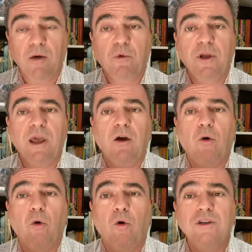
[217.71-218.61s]
Porque
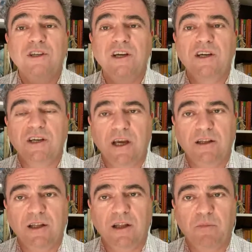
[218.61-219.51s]
o
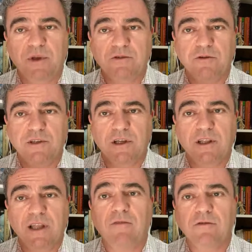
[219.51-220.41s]
contingente de pessoas que
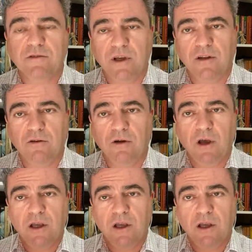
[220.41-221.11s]
estavam sendo,